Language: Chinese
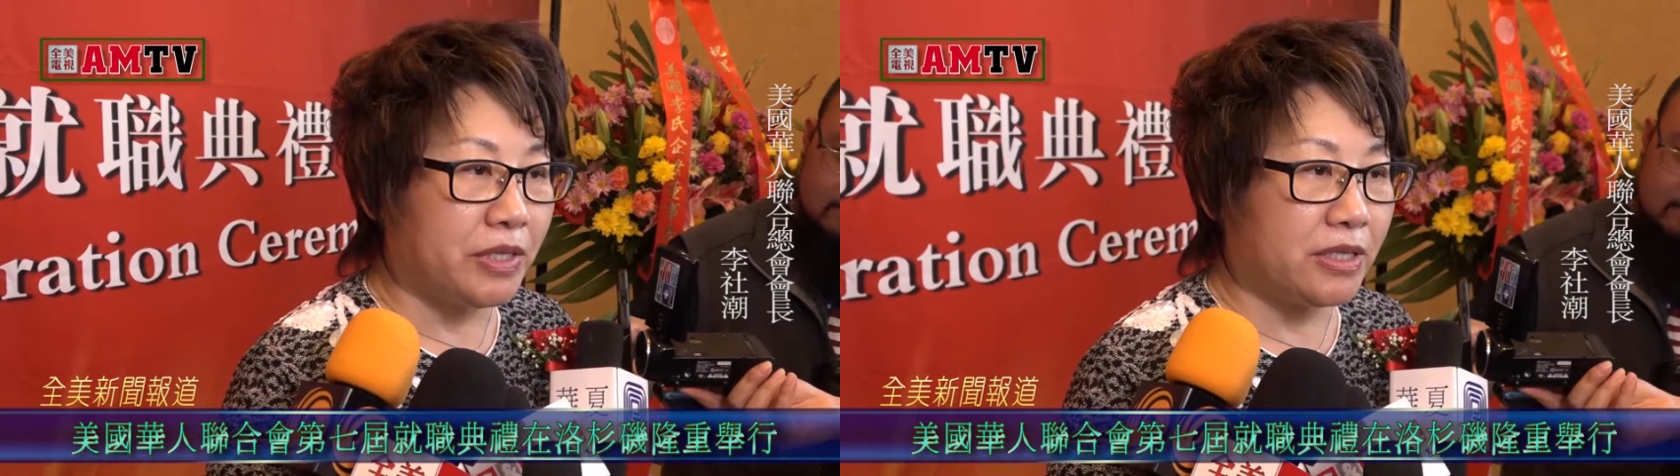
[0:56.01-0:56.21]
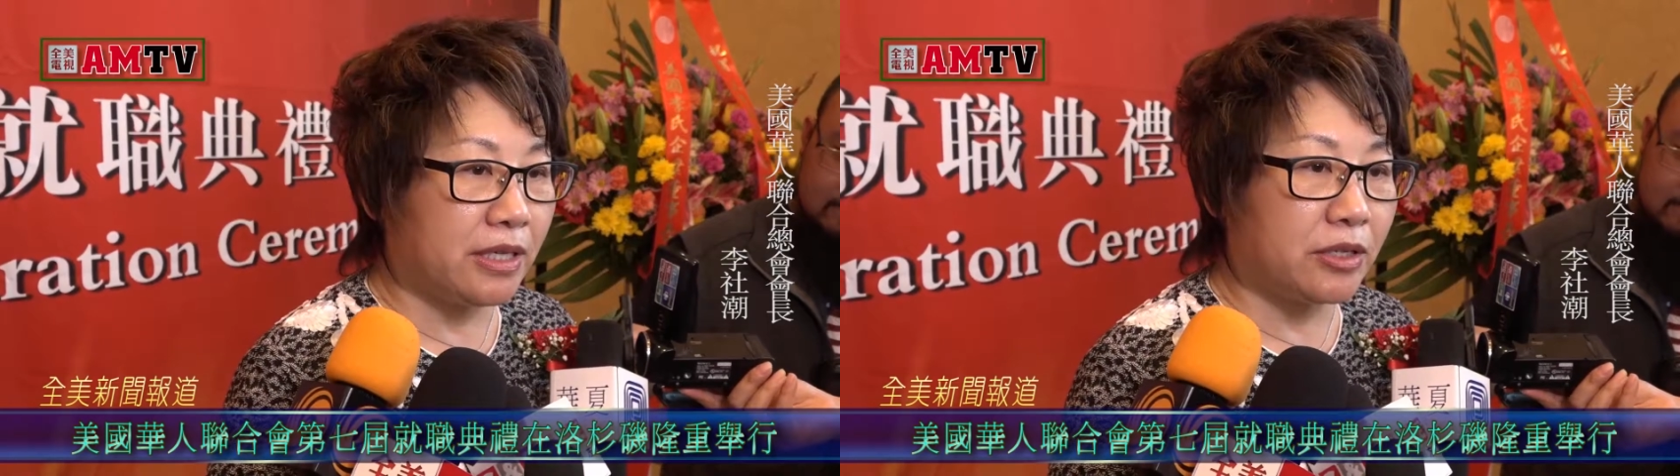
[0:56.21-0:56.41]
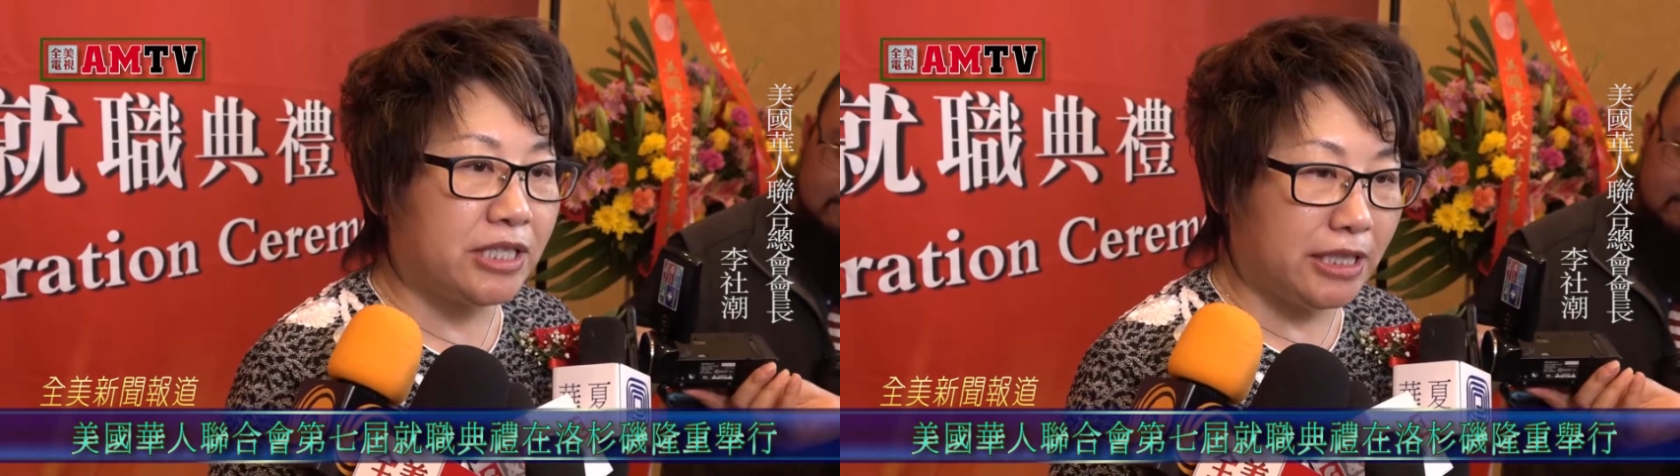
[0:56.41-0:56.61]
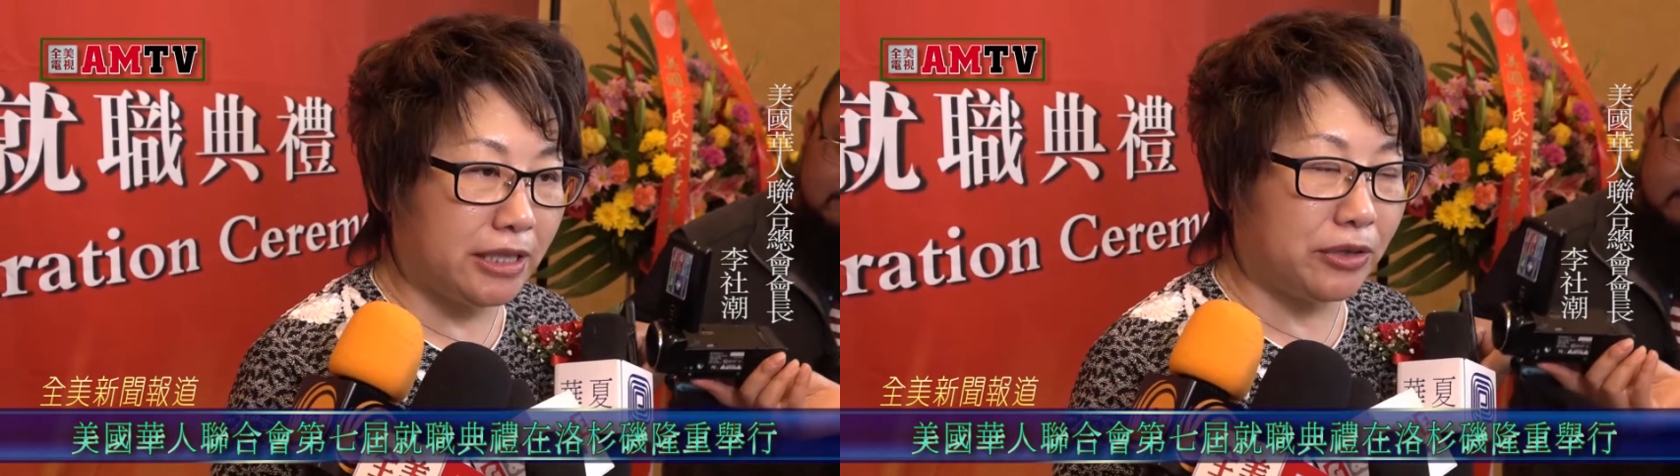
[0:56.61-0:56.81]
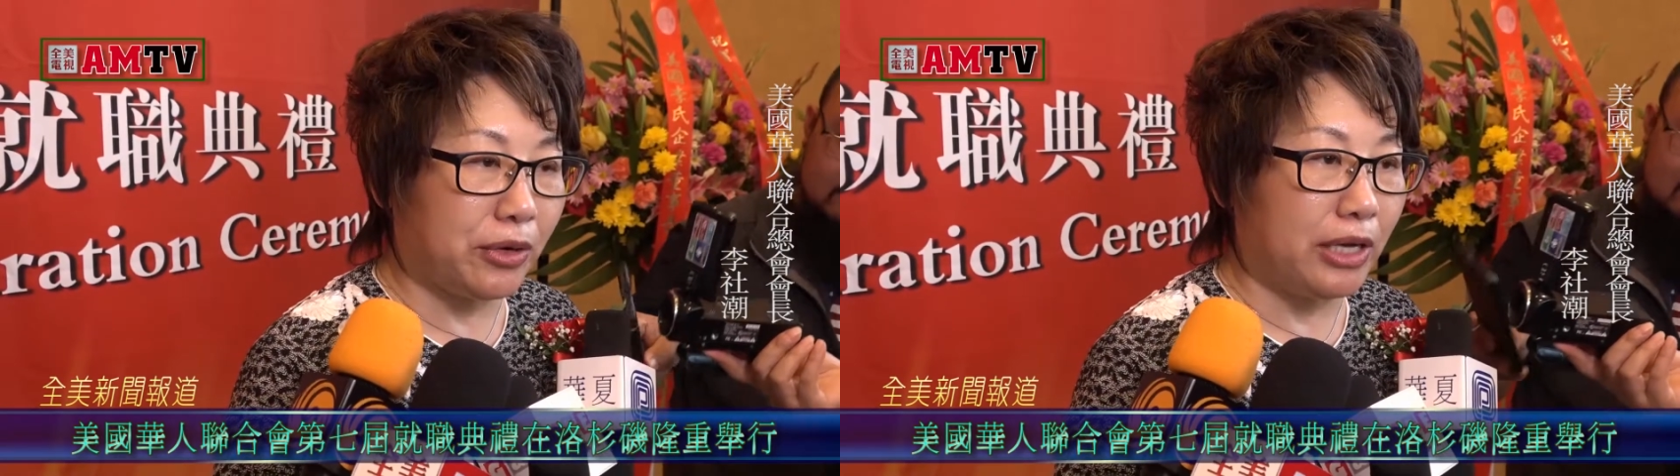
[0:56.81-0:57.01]
这个新
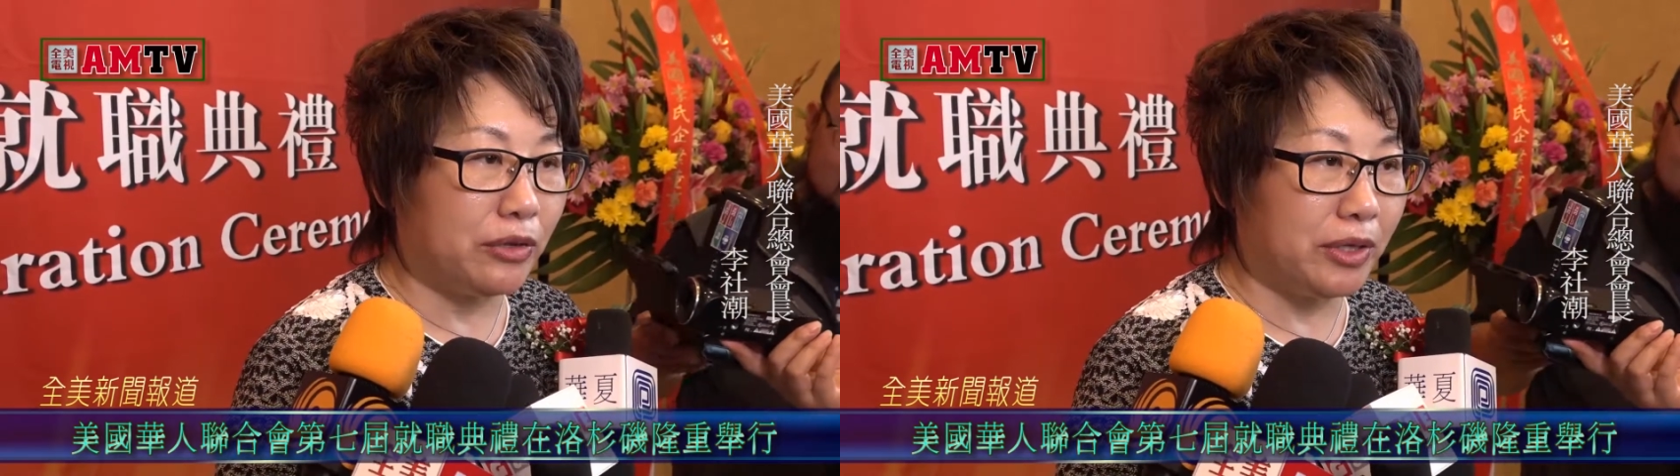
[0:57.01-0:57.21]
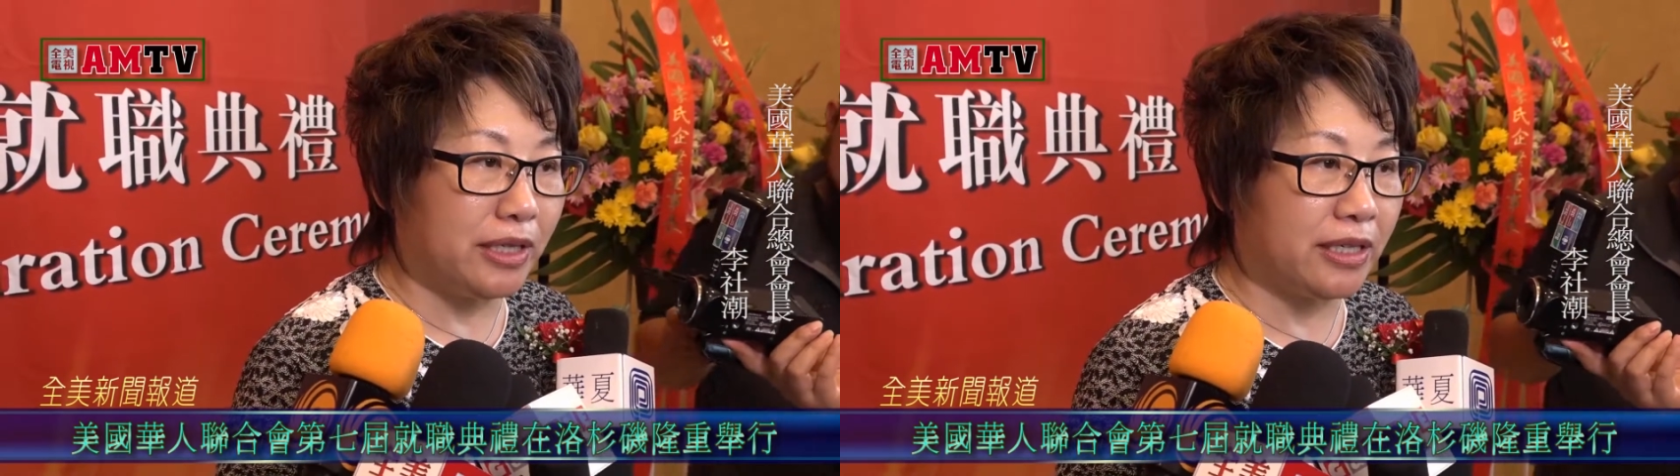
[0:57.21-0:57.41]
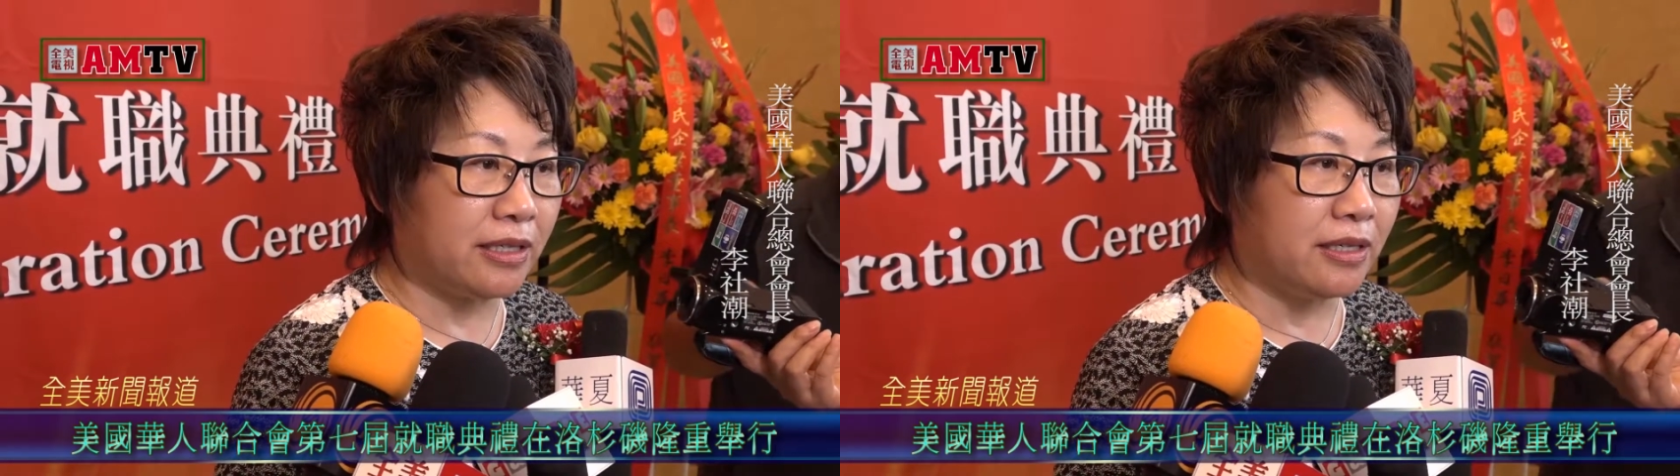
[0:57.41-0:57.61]
的团队呢，